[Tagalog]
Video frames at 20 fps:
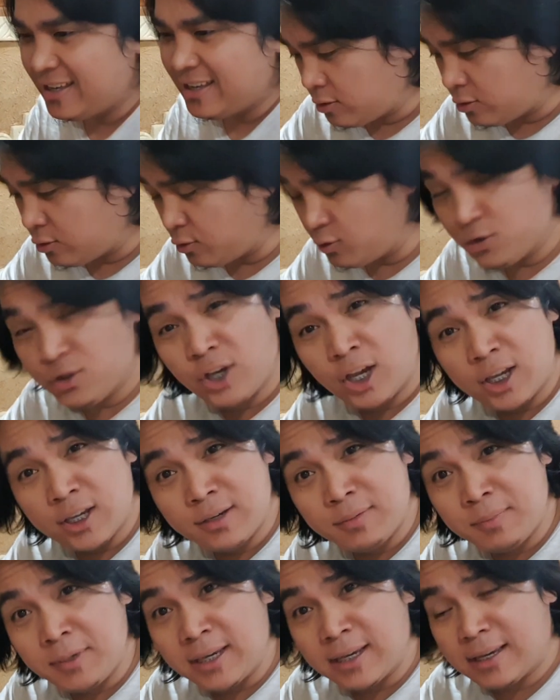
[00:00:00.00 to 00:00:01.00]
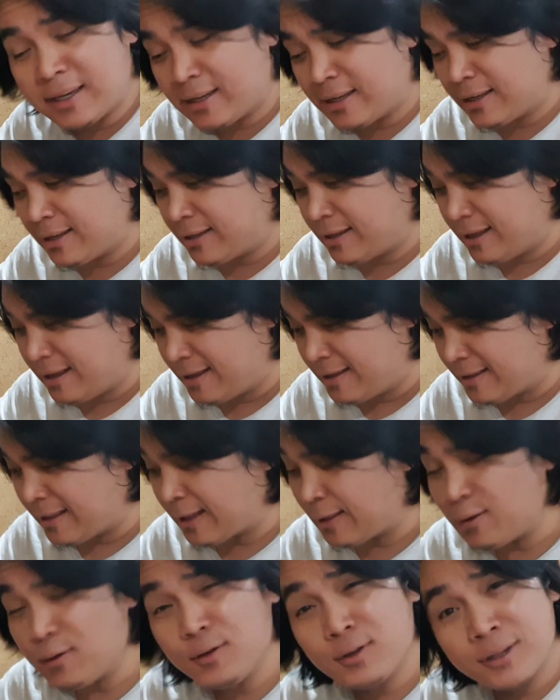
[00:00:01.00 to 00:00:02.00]
don't judge me ah
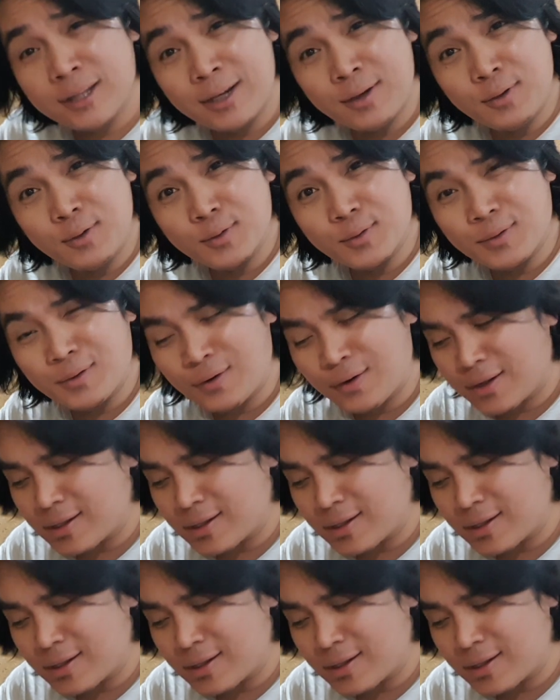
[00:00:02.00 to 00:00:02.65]
tatlo yung naluto ko